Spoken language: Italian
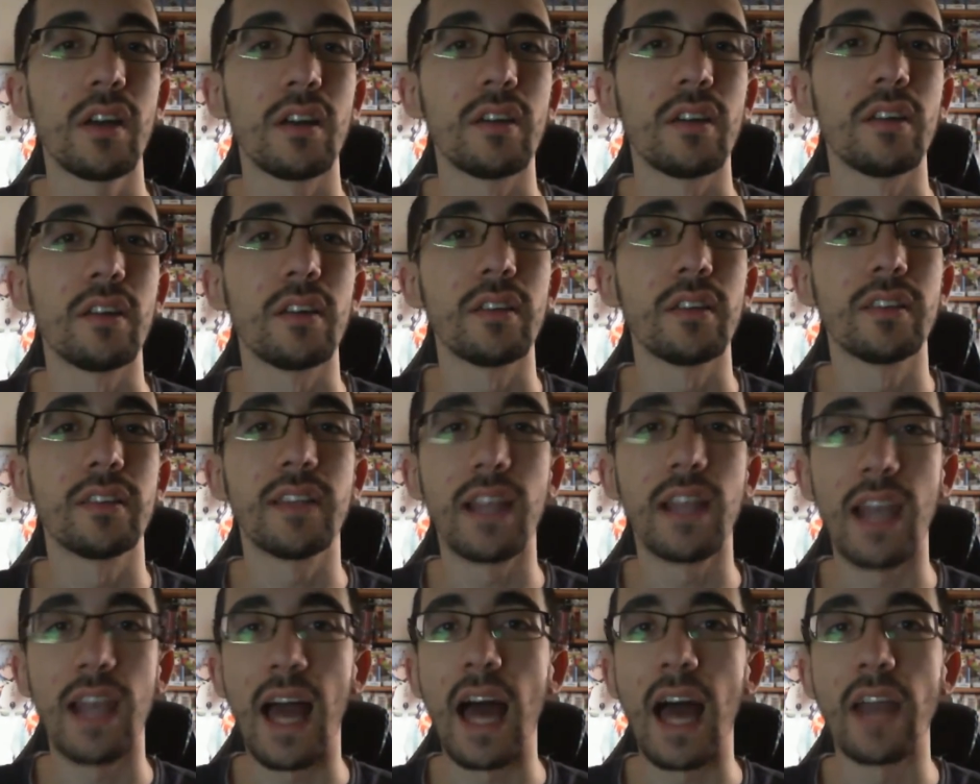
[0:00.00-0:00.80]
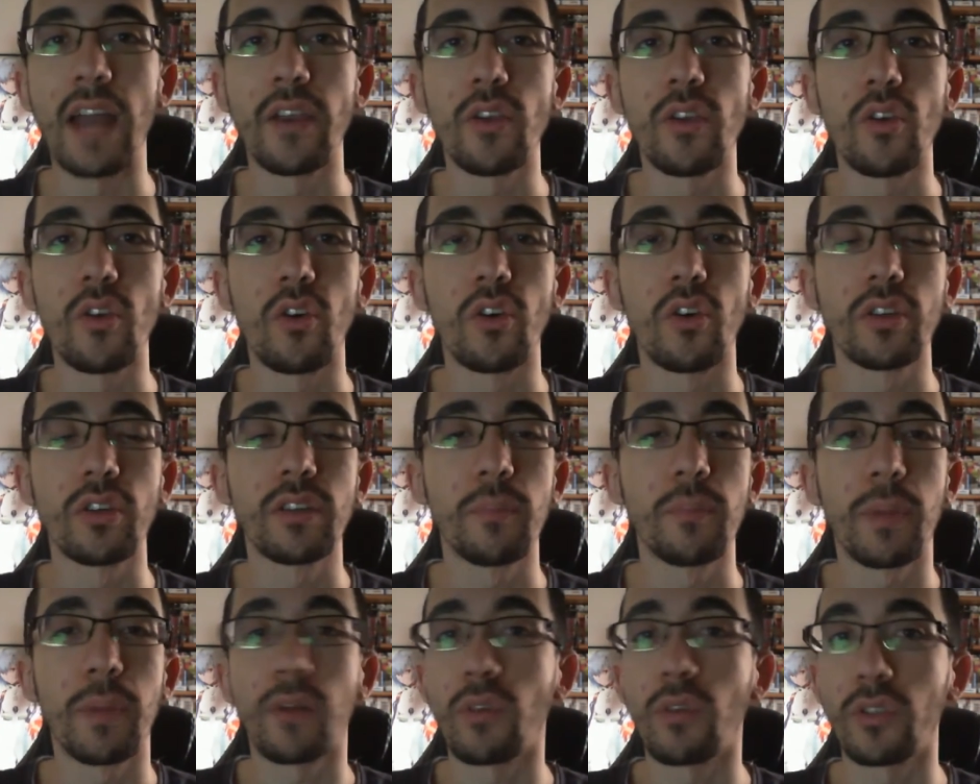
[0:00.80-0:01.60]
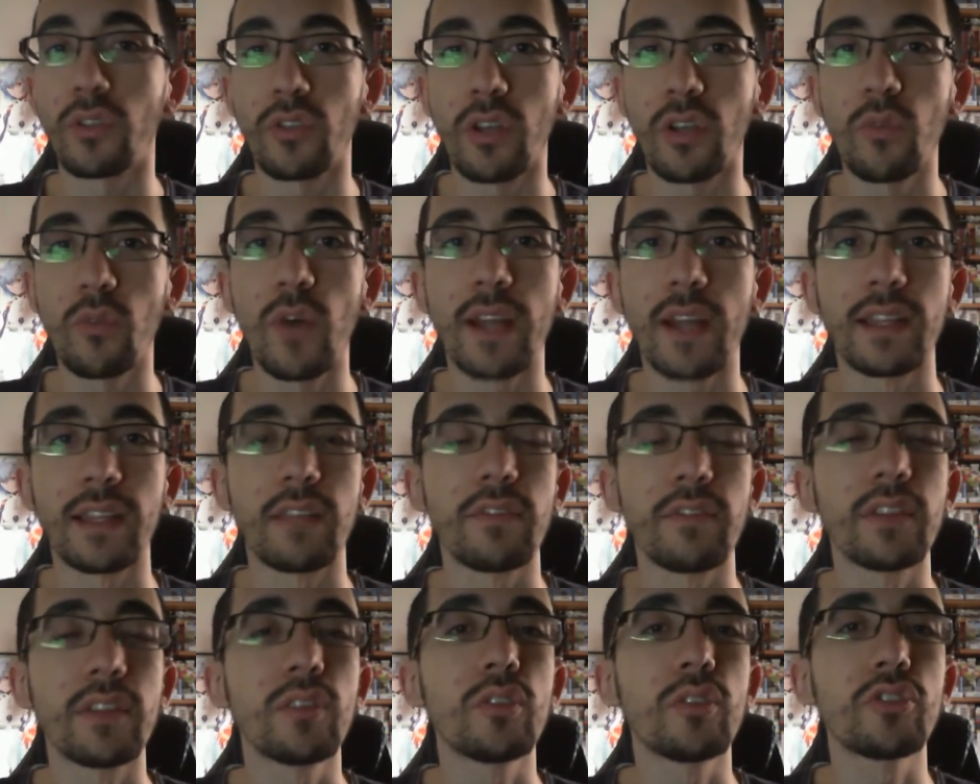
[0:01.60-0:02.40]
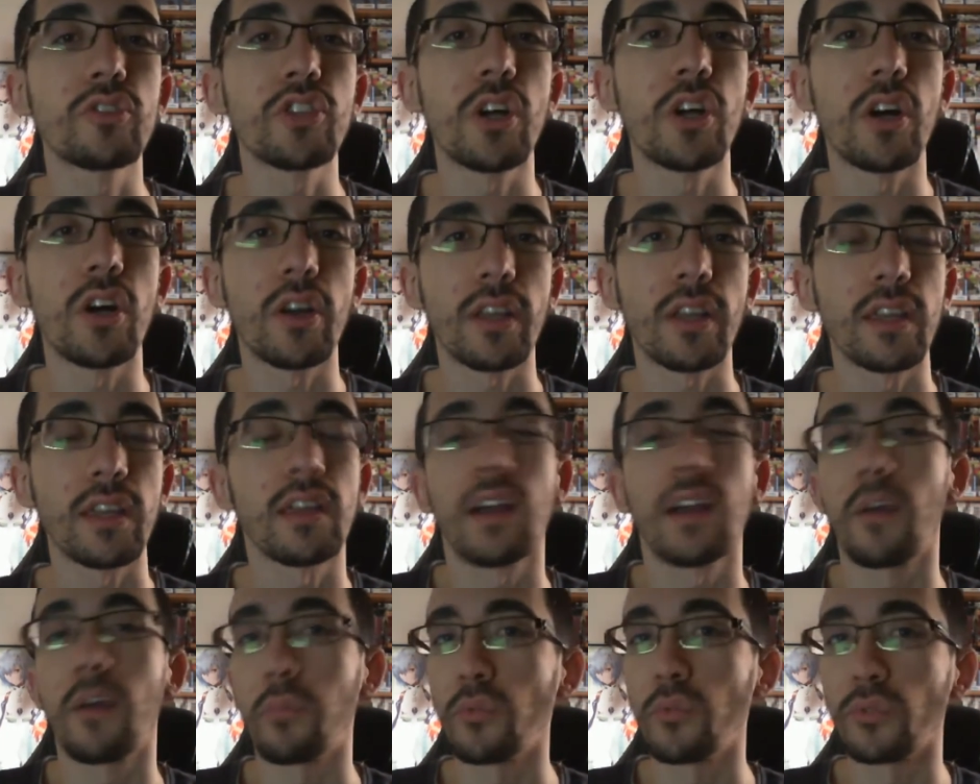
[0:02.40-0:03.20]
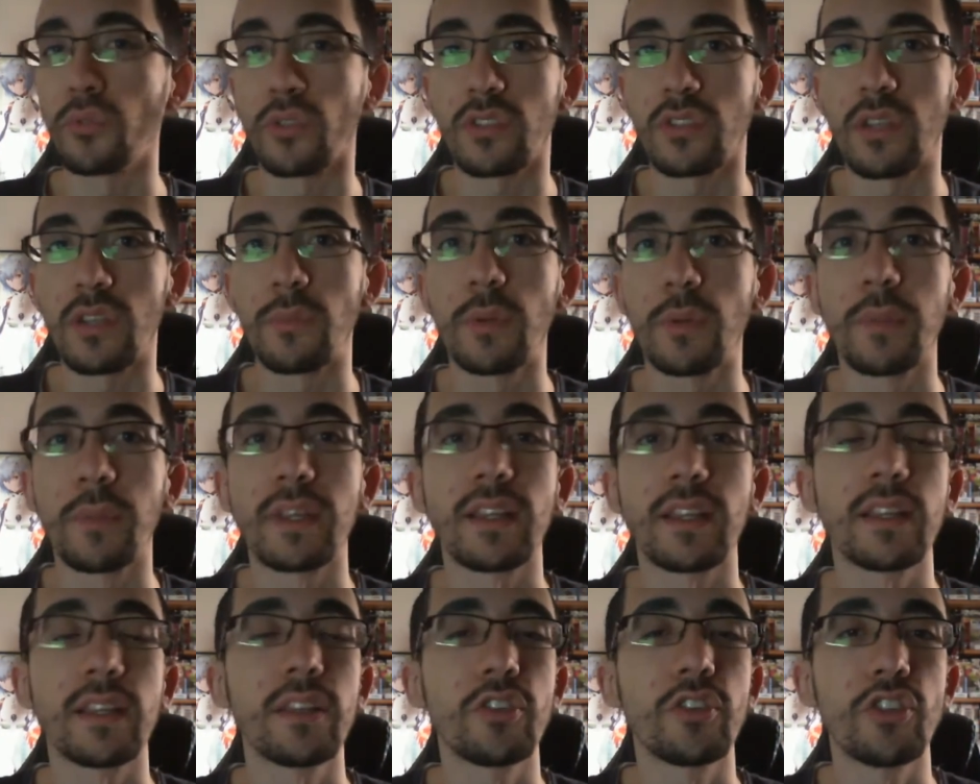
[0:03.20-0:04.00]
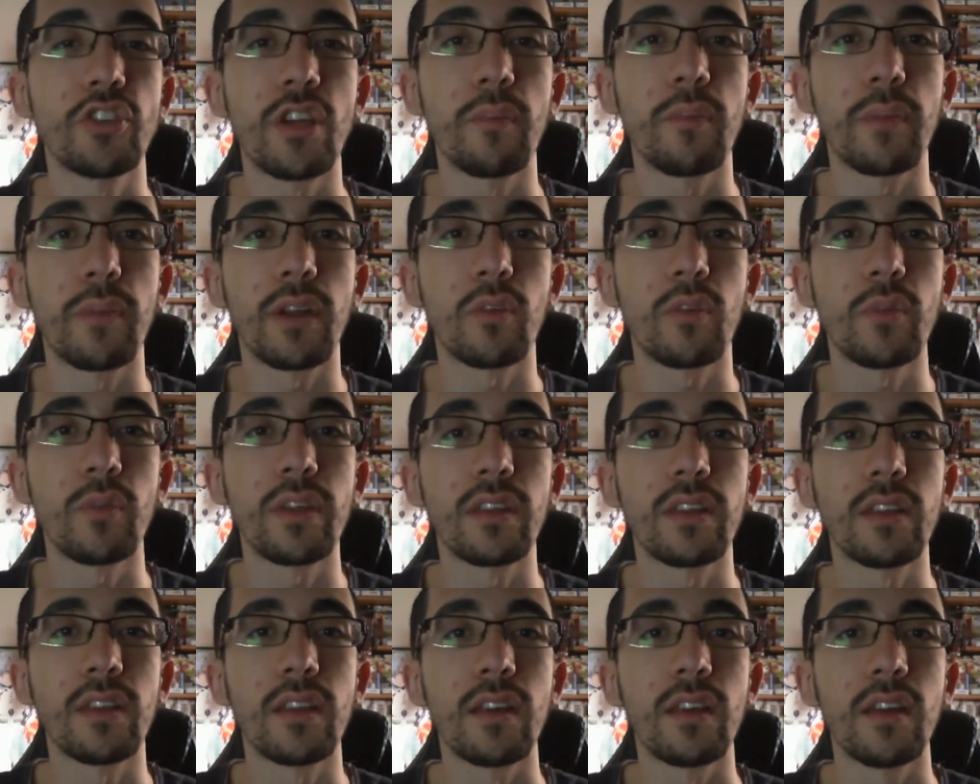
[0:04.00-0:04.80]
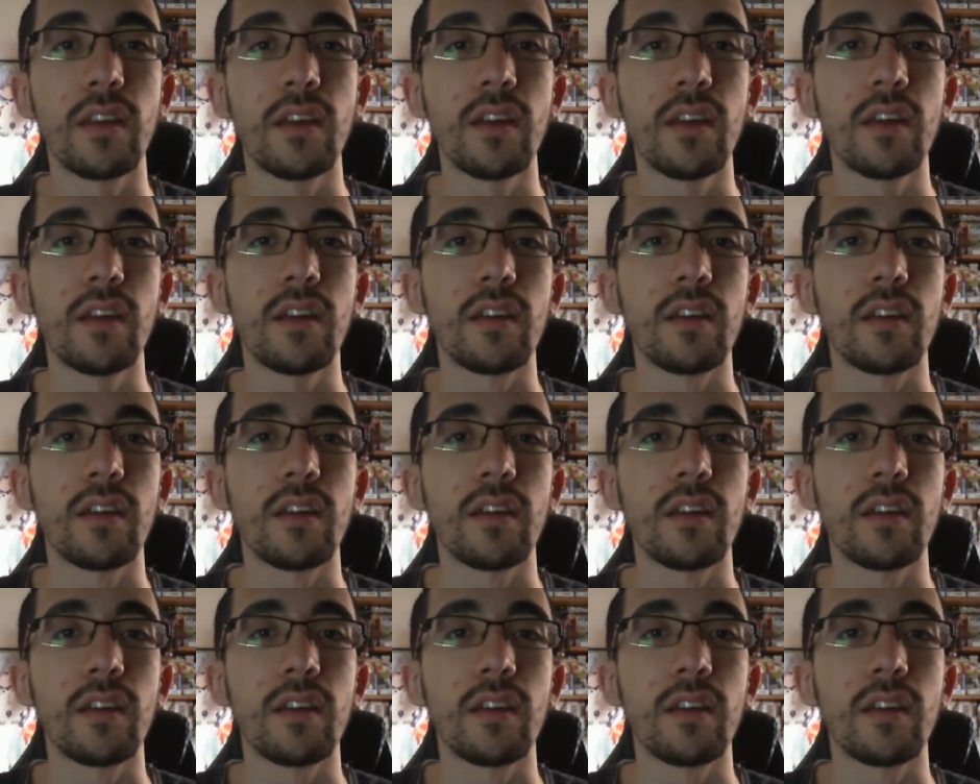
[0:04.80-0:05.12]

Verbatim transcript: eh, dell'anno di, per quanto riguarda i videogiochi, appunto siamo a metà dicembre quindi